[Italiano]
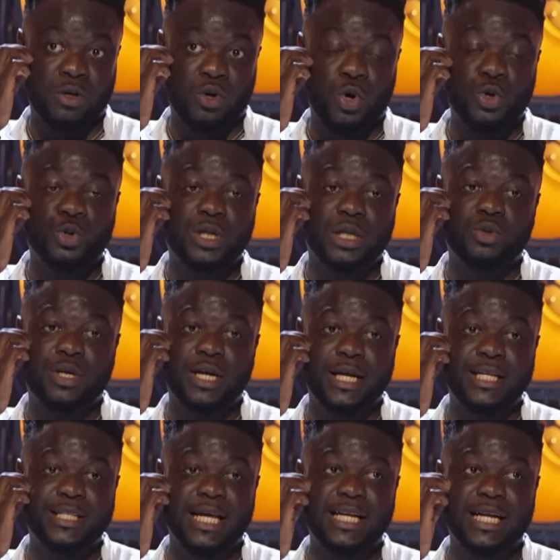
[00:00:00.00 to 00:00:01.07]
Ho notato che
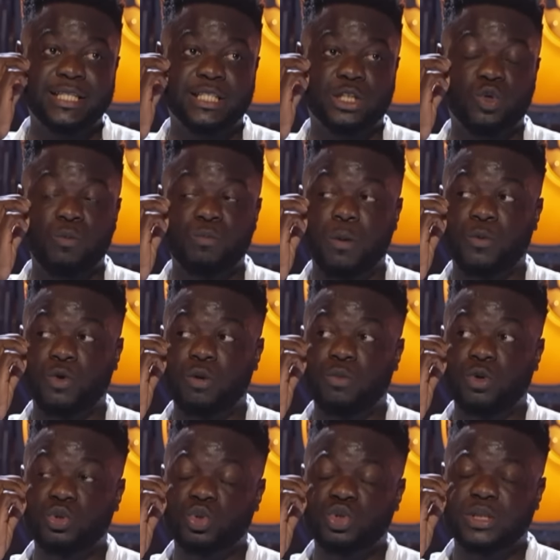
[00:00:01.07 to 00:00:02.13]
gli italiani siete un popolo
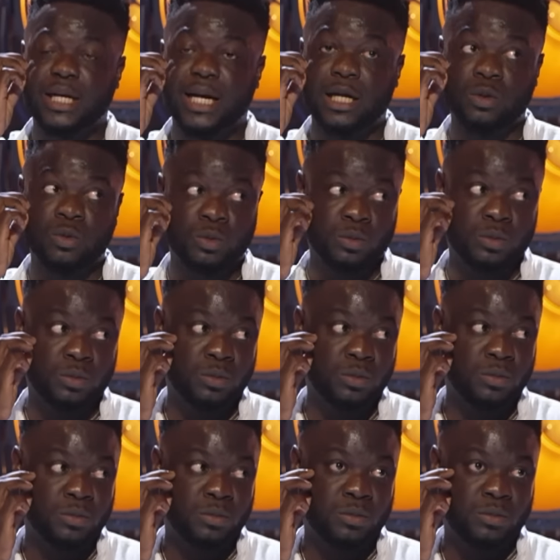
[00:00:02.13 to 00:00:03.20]
molto strano.
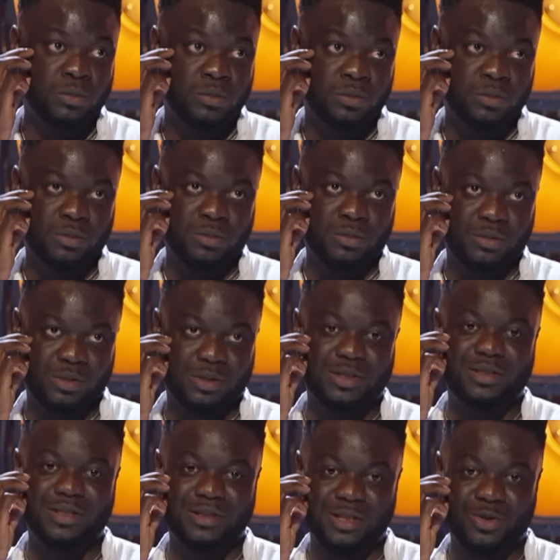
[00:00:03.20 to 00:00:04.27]
Sì,
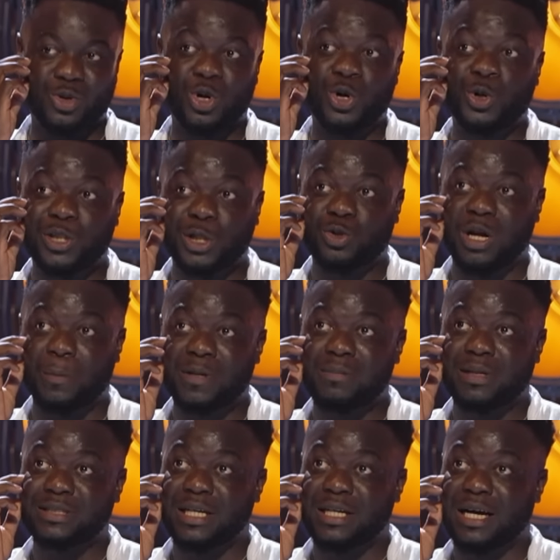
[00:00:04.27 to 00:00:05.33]
sì, sì, quello l'ho notato la
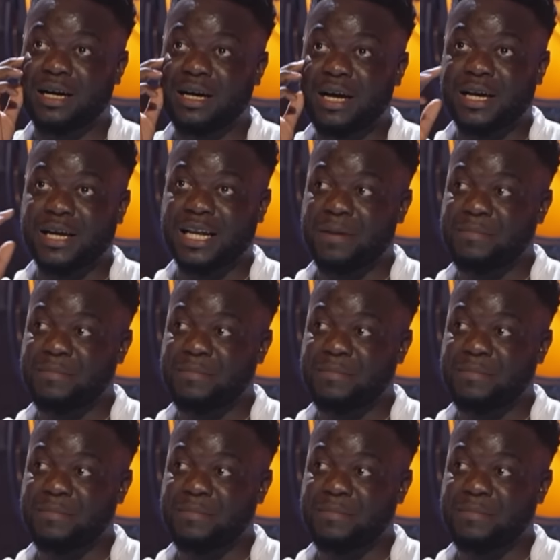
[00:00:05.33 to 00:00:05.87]
prima sera che la